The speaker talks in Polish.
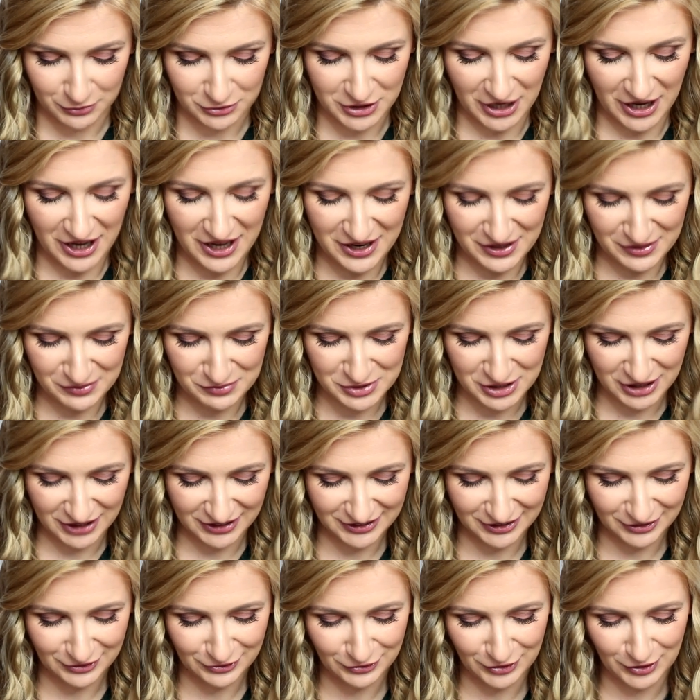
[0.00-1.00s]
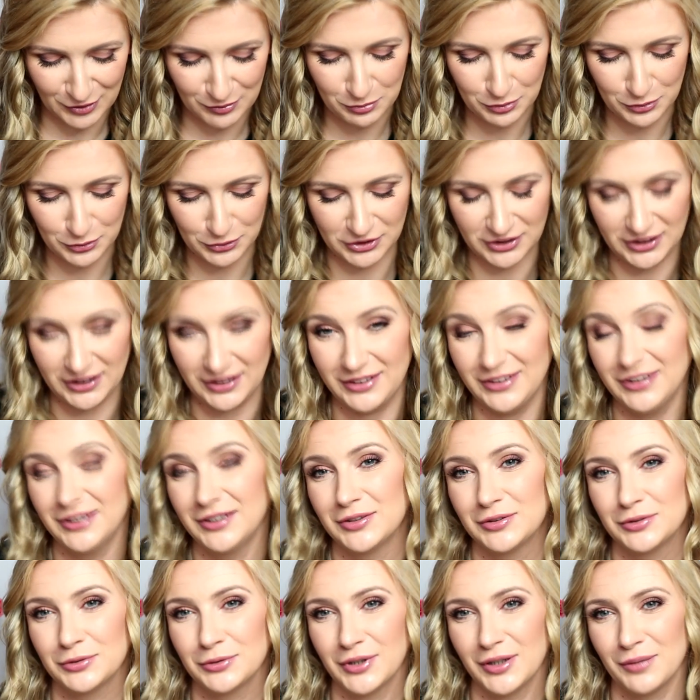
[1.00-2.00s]
może przejdę do niej później.
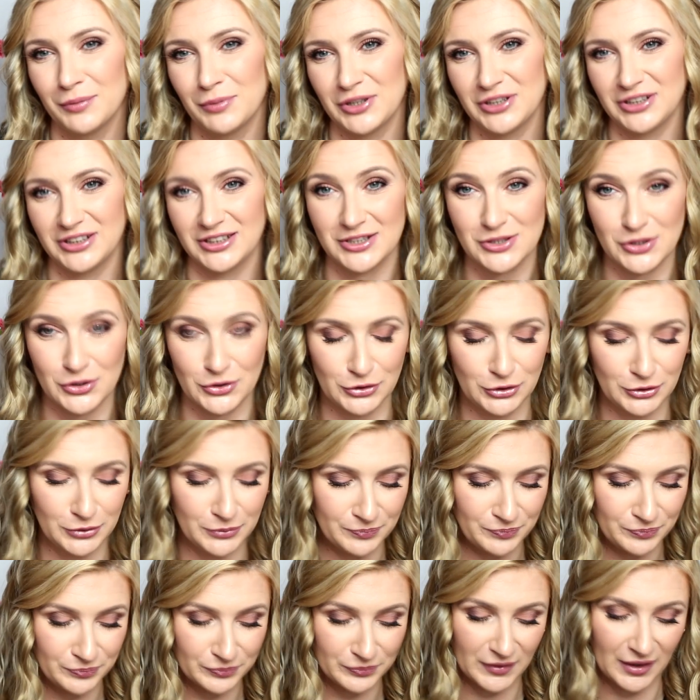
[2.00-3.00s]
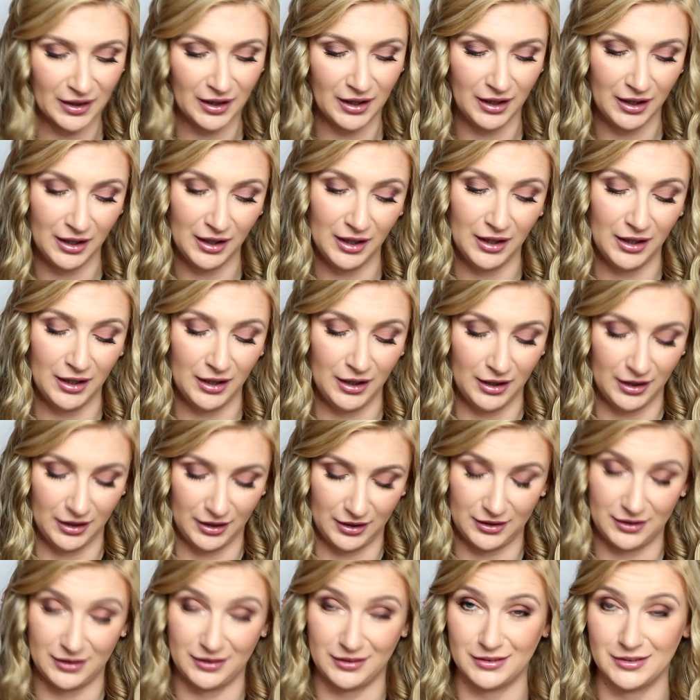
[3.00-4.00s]
Tutaj będzie coś,
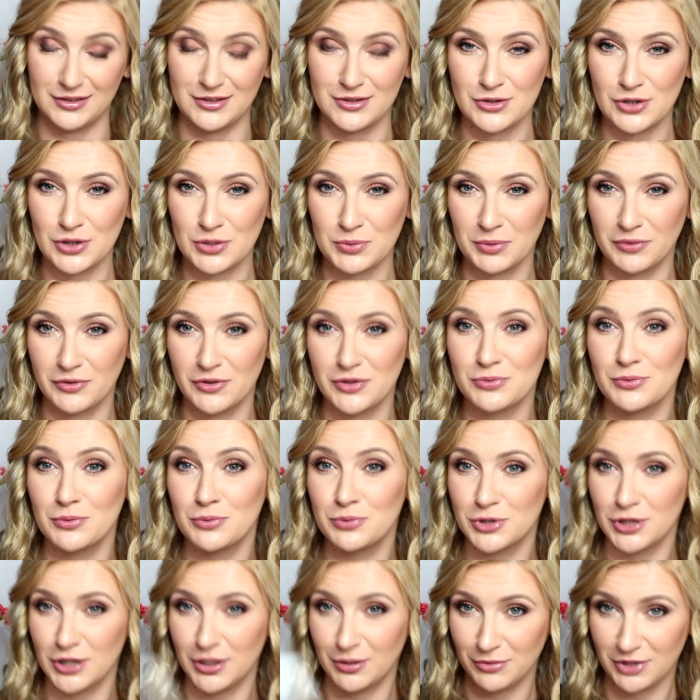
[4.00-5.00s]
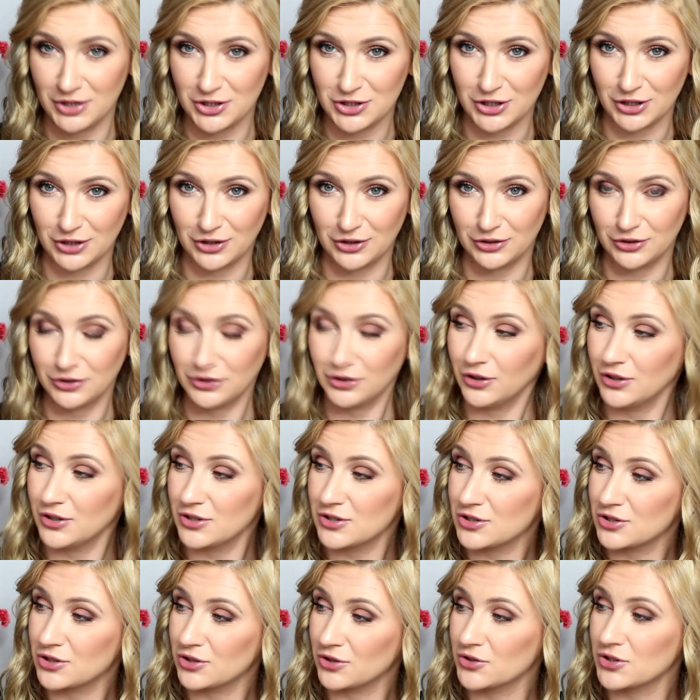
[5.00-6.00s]
e, coś powiedzmy przyjemniejszego. I to
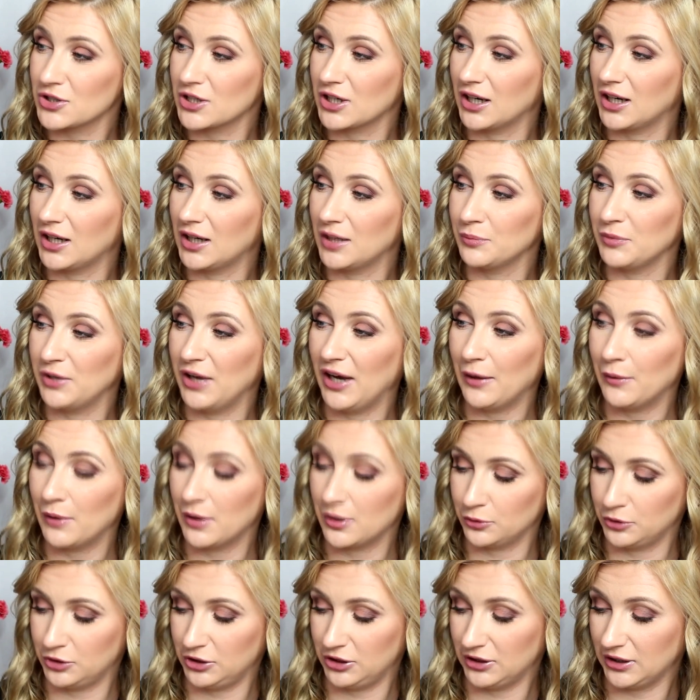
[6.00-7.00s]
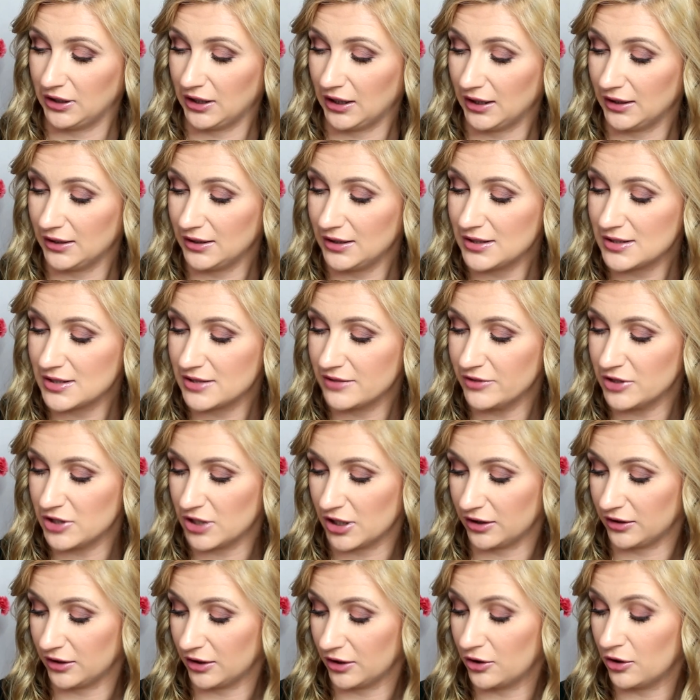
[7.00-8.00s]
jest książka Michała Rusinka, Nic
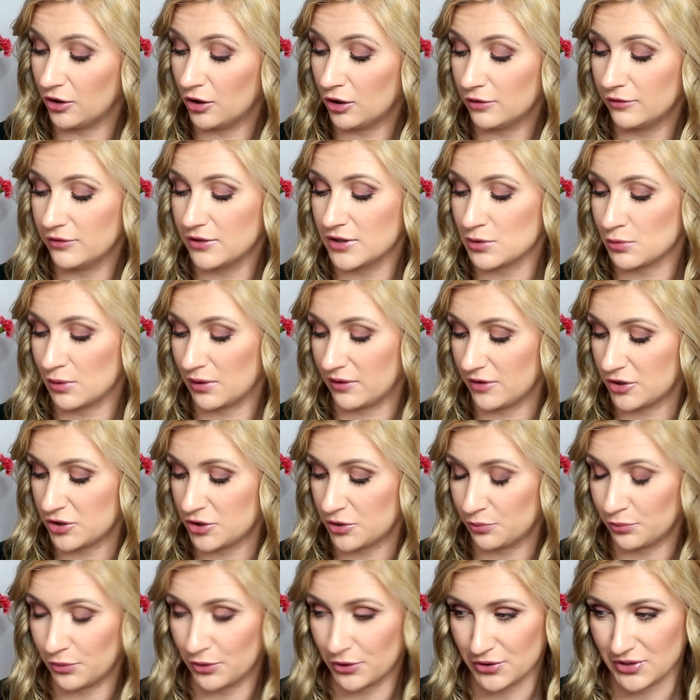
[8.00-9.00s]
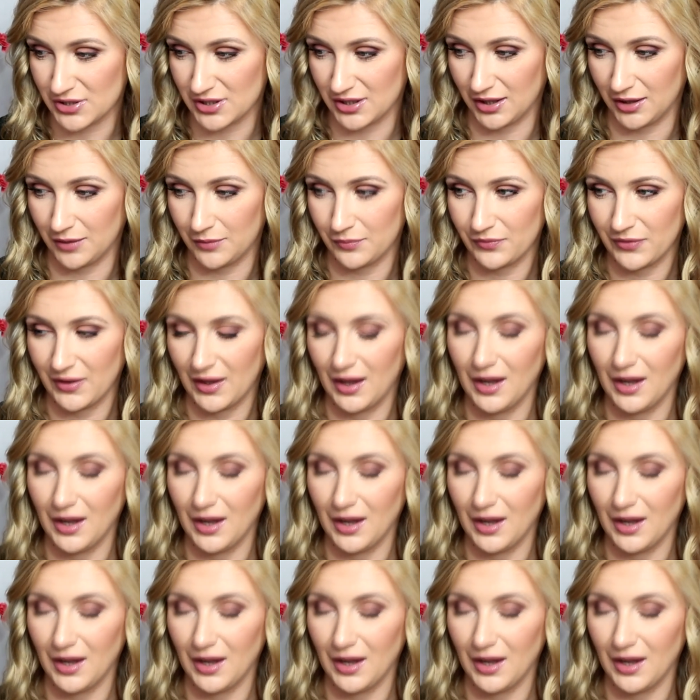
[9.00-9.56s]
Zwyczajnego o Wisławie Szymborskiej.